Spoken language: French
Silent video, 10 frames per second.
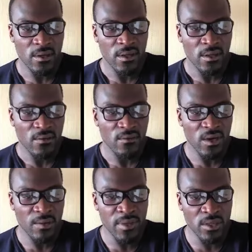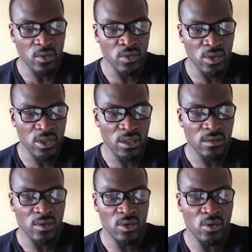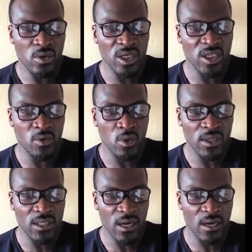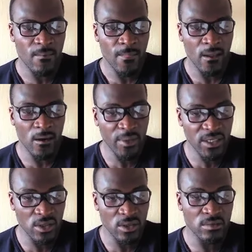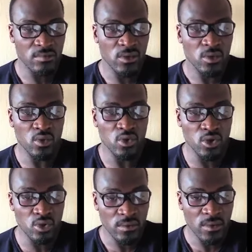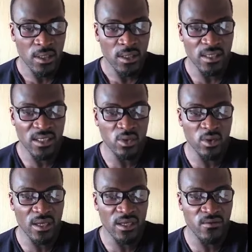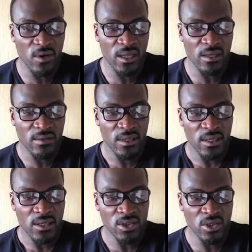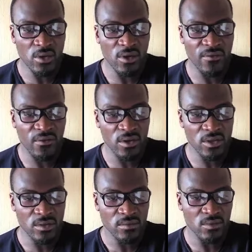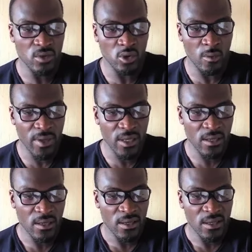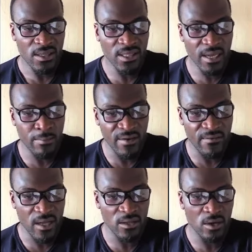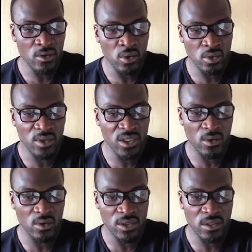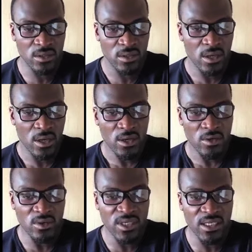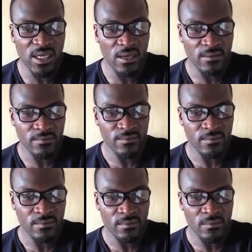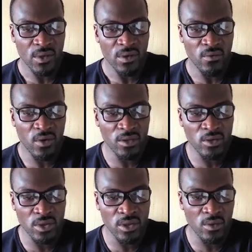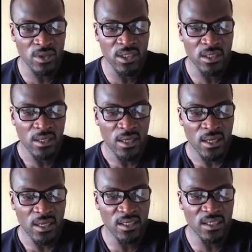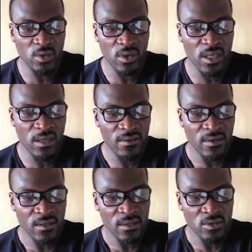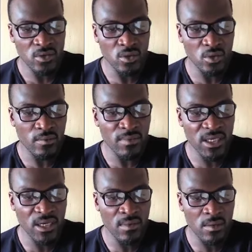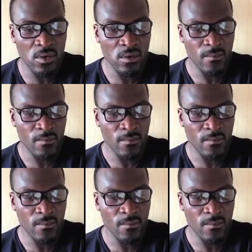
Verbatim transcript: voilà bientôt deux ans que le régime de Ouattara emprisonne ou tue des citoyens ivoiriens sans que la France, notre pays, très bavarde en d'autres circonstances, ne dise rien. Voilà deux ans aussi qu'un citoyen du nom de Michel Gbagbo